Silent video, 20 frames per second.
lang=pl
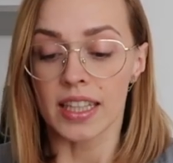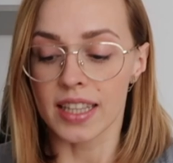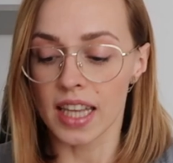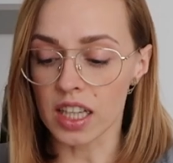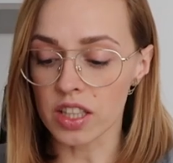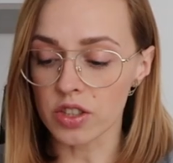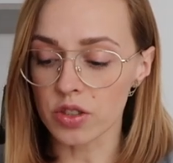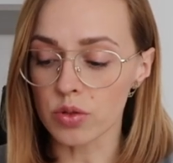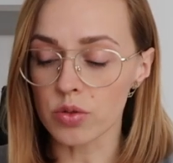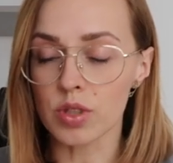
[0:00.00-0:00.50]

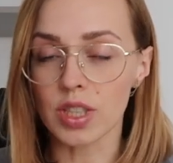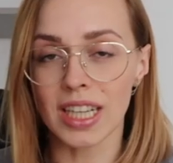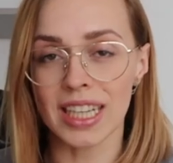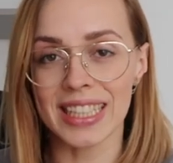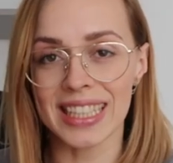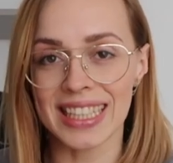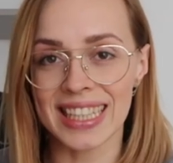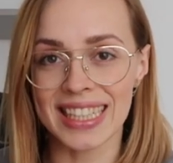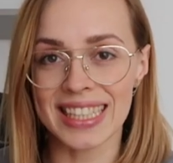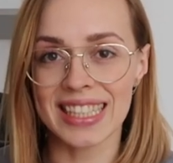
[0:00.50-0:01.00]
Ta książka
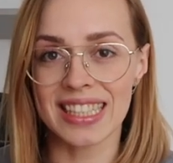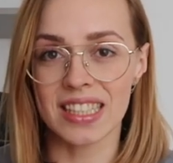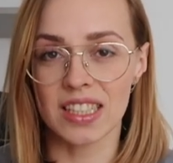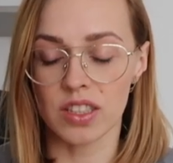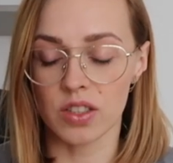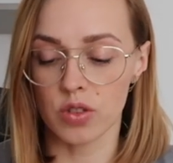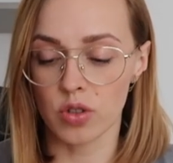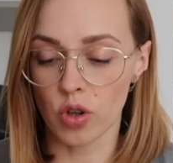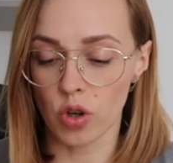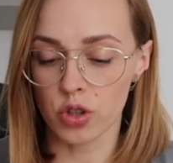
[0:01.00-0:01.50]

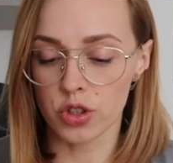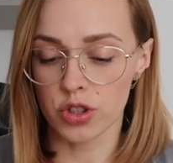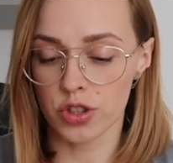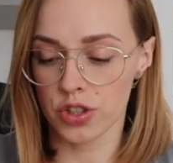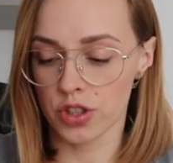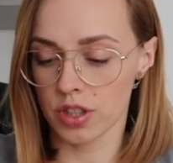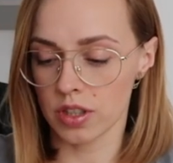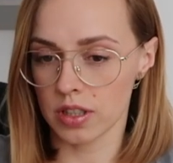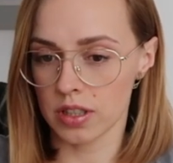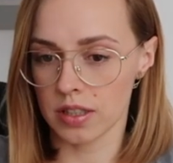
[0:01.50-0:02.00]
jest
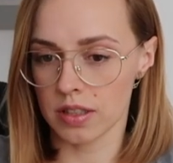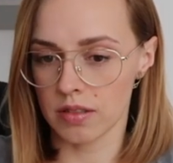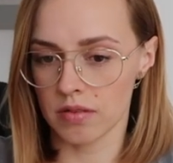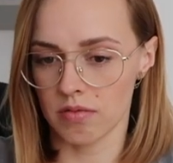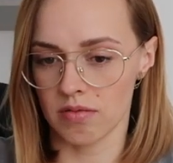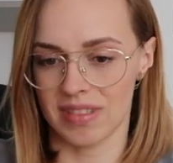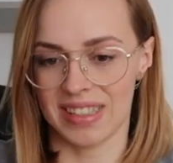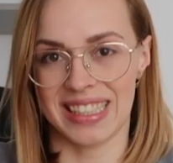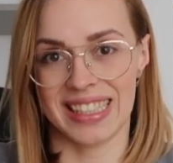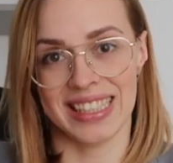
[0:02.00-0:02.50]
dość
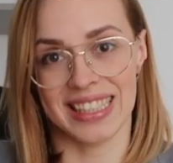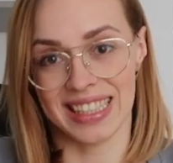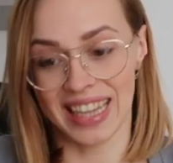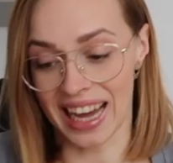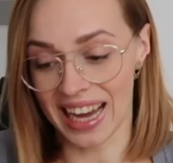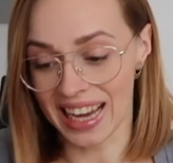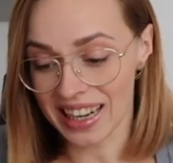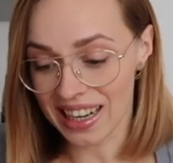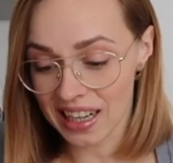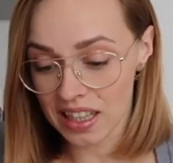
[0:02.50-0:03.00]
e,
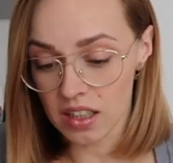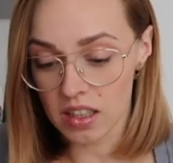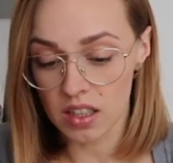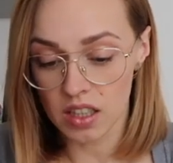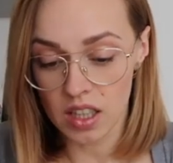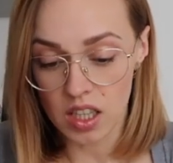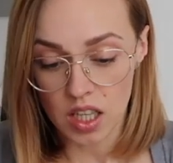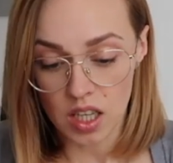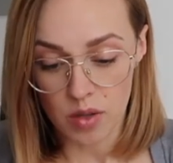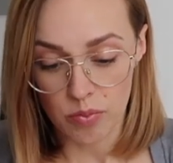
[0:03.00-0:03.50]
stara,
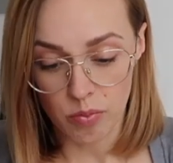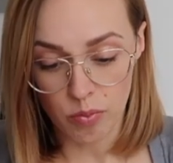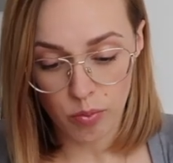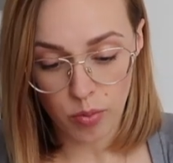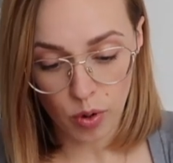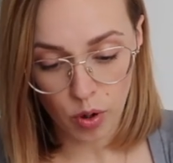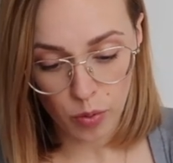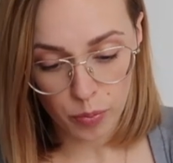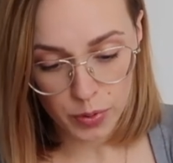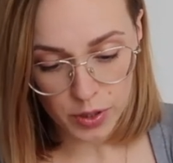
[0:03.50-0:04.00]

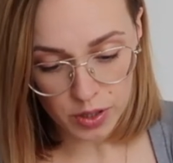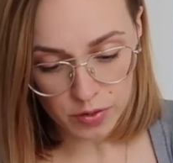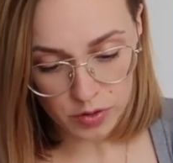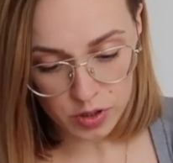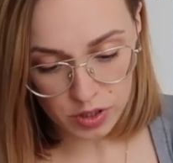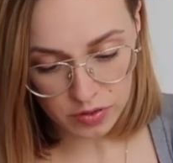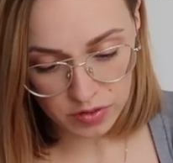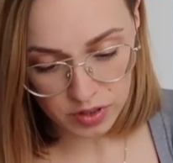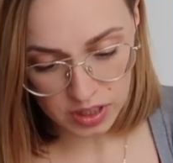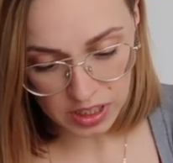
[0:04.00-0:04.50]
bo
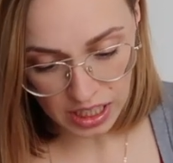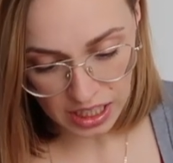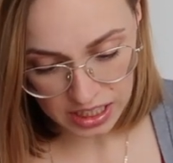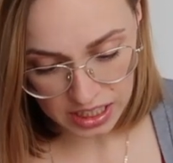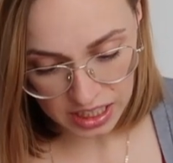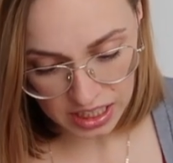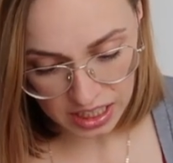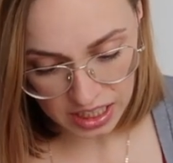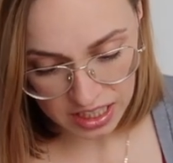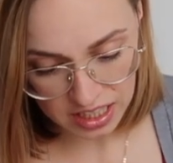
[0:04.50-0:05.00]
pierwsze
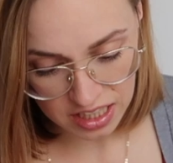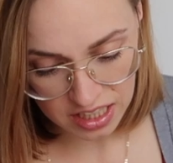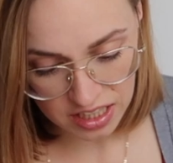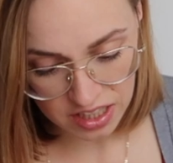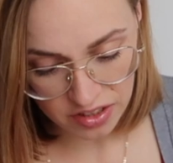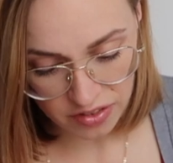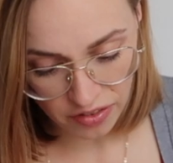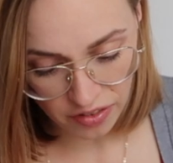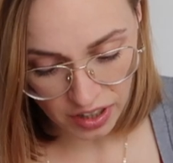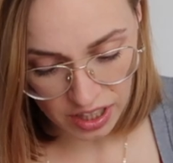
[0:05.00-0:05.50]
wydanie jest
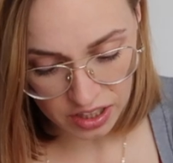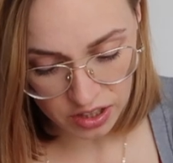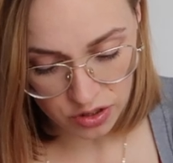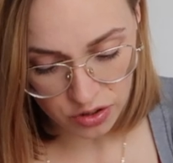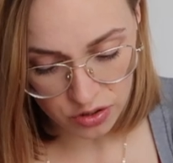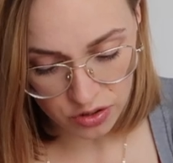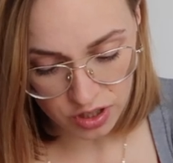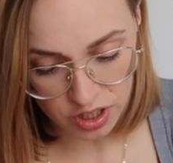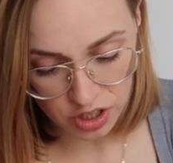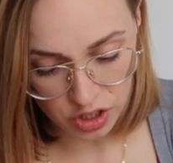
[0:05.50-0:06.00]
z
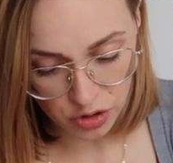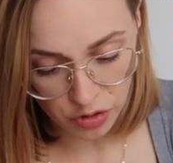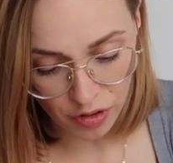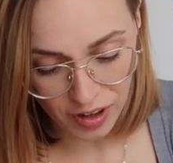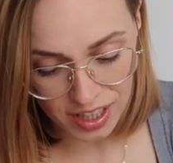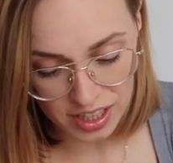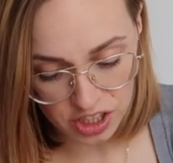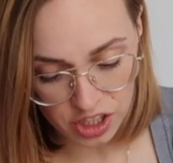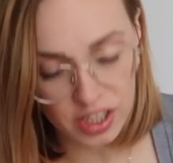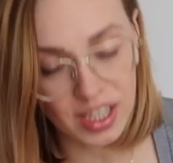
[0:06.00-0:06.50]

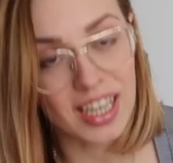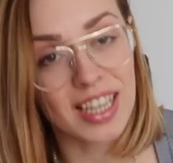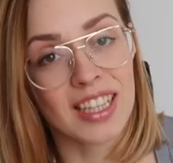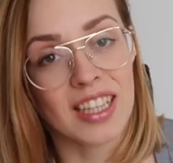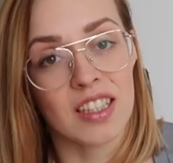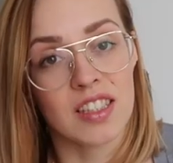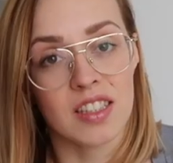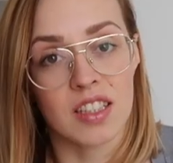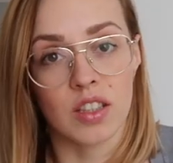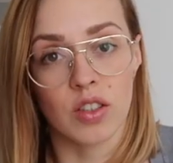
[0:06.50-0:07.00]

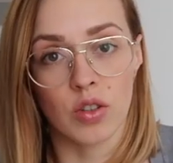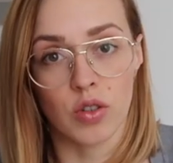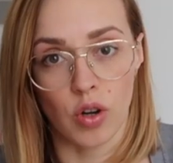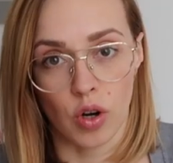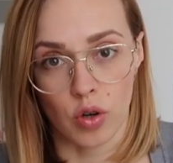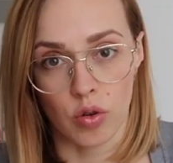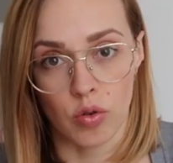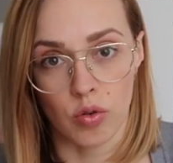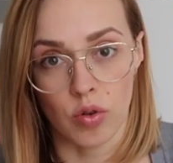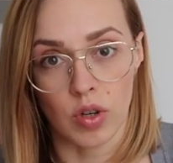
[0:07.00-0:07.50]
2014
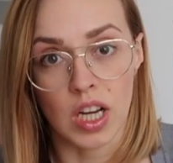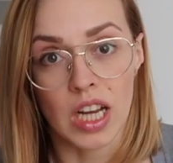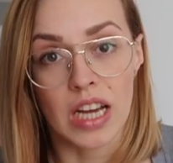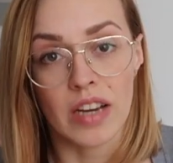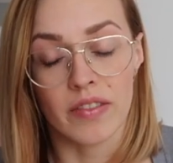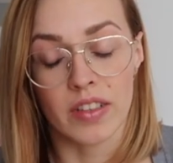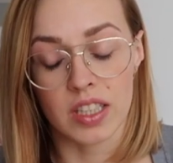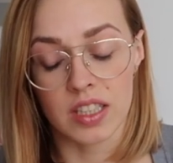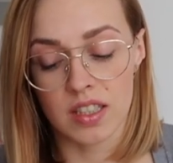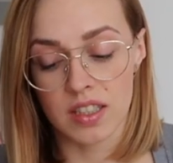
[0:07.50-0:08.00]
roku,
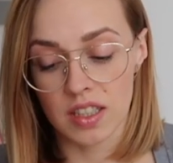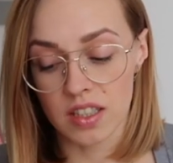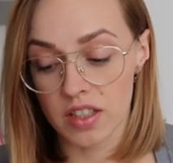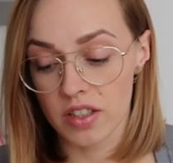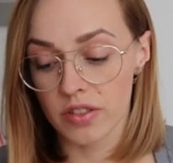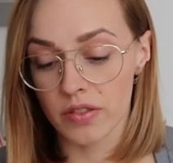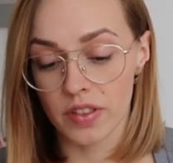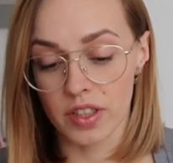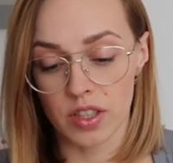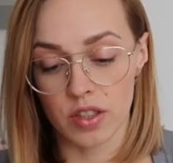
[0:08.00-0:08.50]
więc
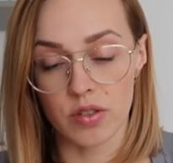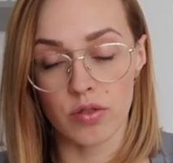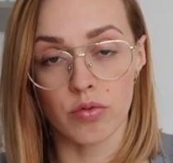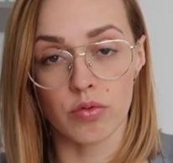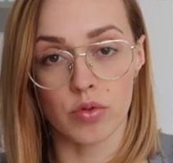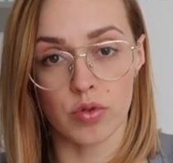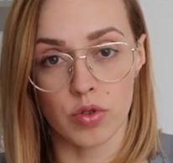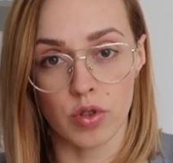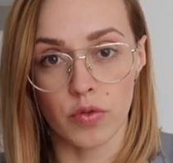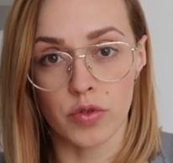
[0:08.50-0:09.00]
zdecydowanie są
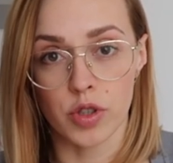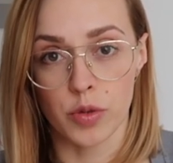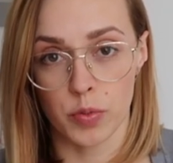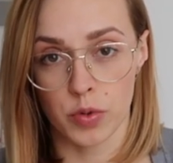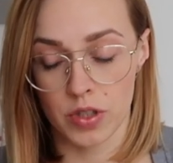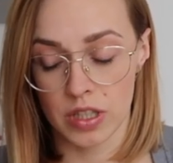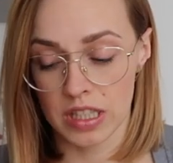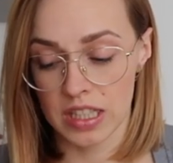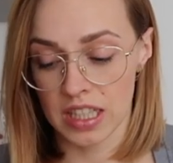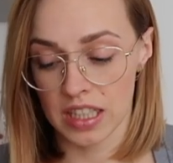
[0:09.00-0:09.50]
już nowsze
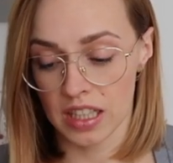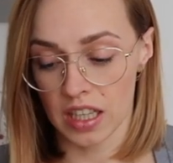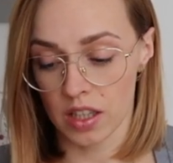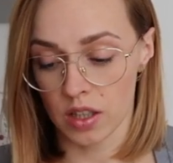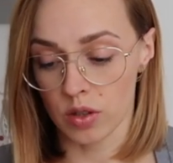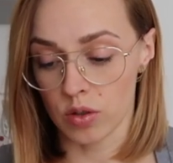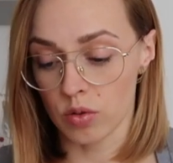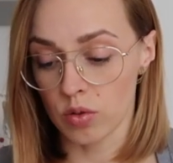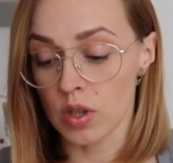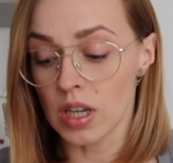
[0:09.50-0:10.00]
pozycje na
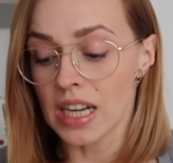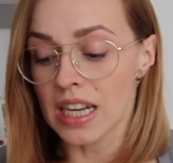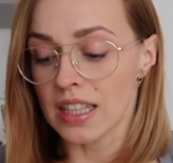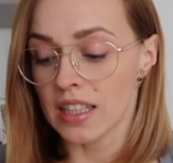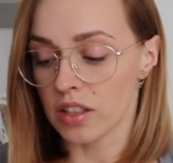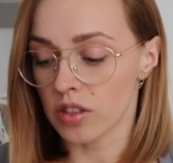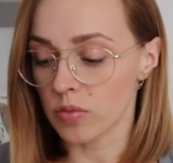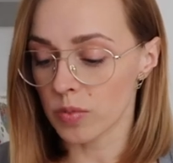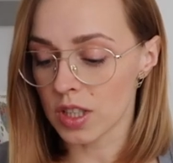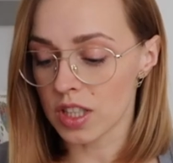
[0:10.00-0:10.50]
rynku.
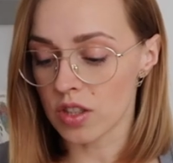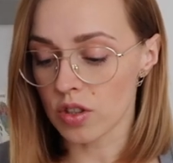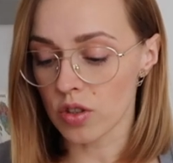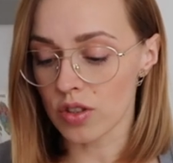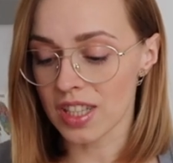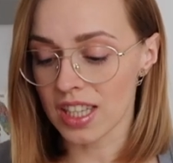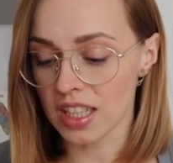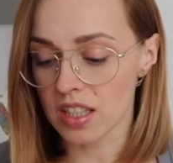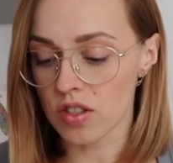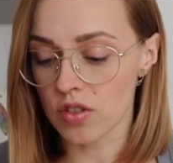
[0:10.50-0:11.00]
Natomiast to,
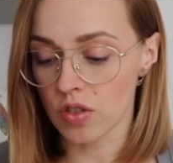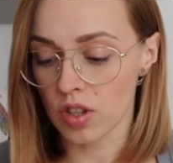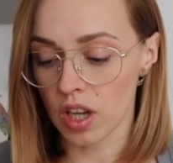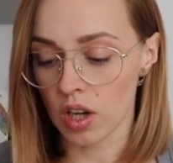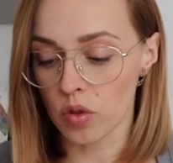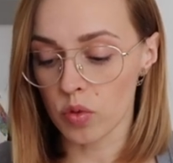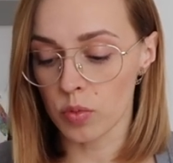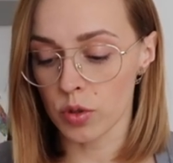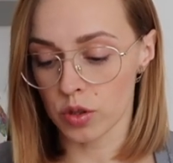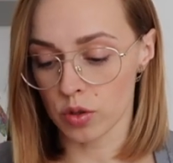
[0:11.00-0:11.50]
za co
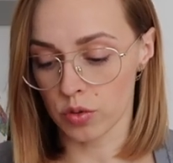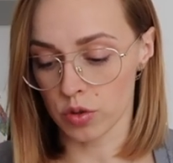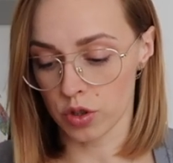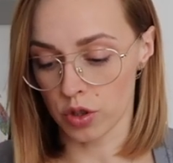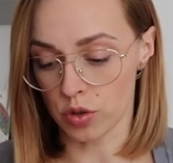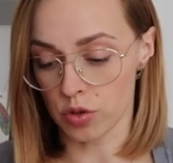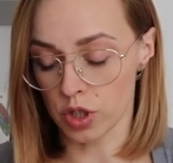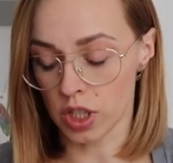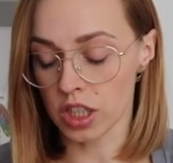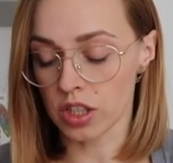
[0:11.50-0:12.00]
ja lubię tą
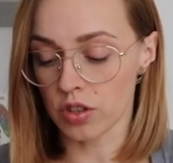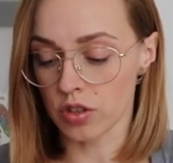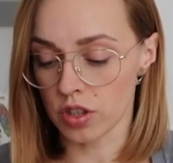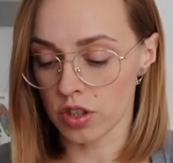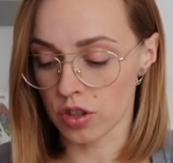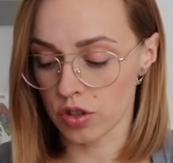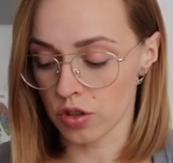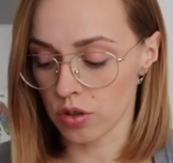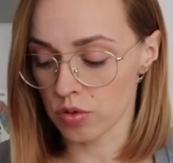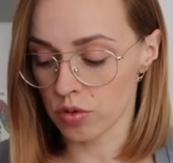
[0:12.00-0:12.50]
książkę, to
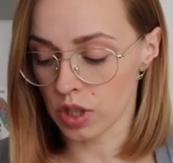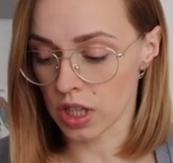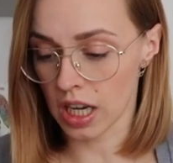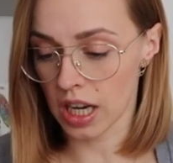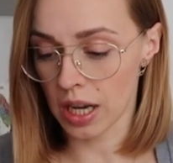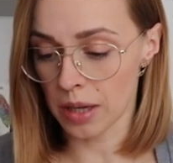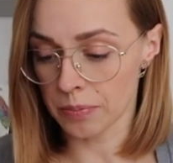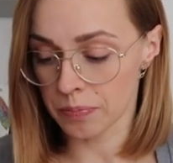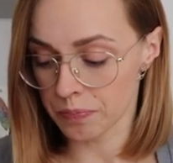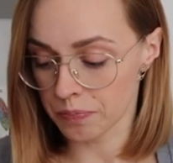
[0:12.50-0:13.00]
jest
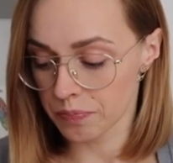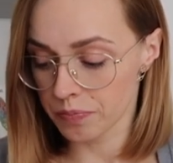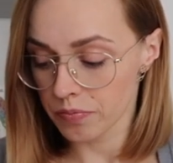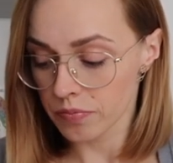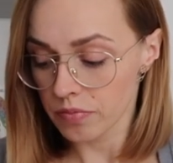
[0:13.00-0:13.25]
książka